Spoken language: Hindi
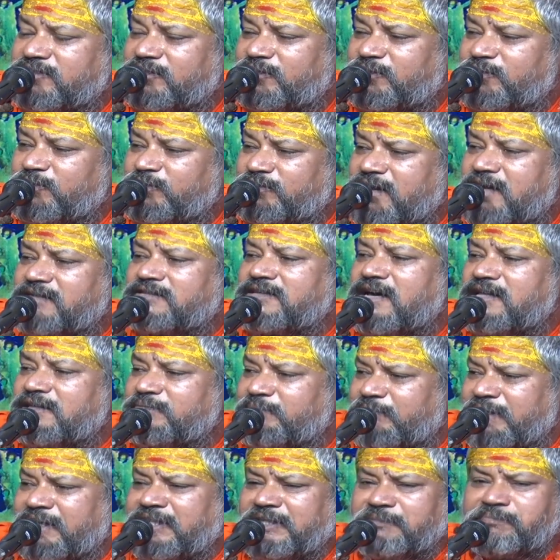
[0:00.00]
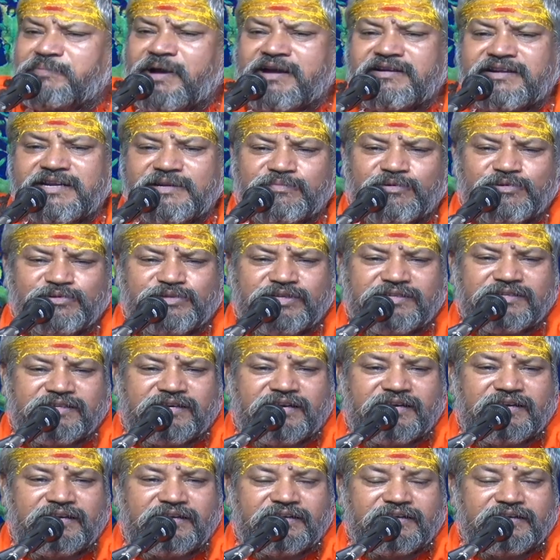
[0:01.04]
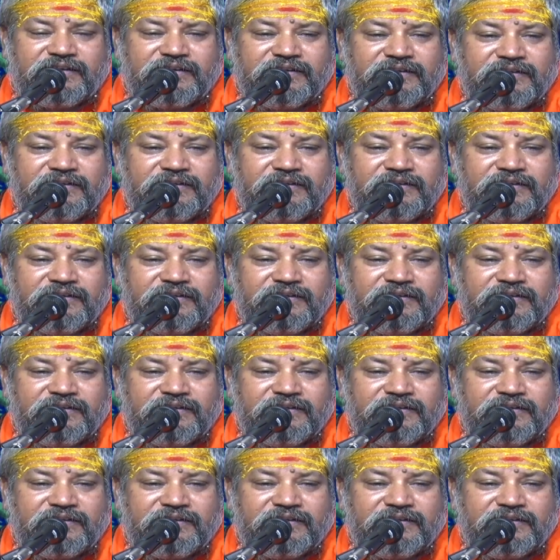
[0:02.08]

जीर्ण होता अर्थात वेद पाठी भोजन करे